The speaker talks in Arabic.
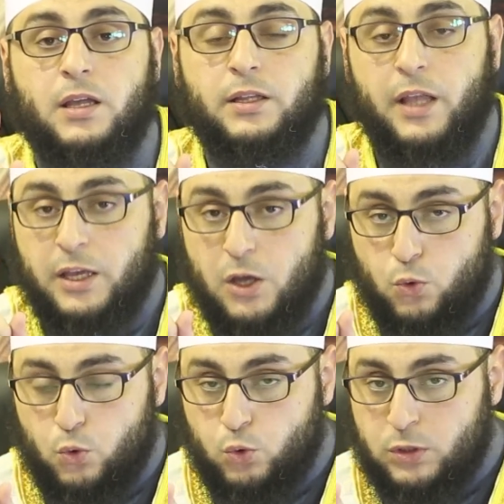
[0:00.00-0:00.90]
لا
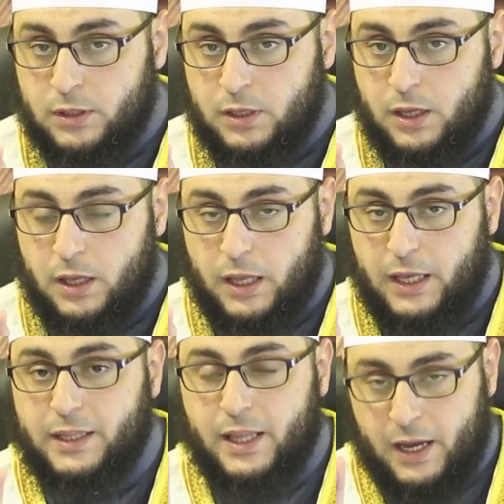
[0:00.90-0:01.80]
يكون
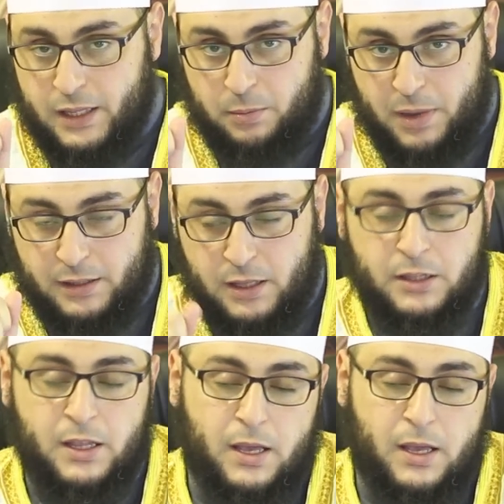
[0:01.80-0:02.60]
الا على معدن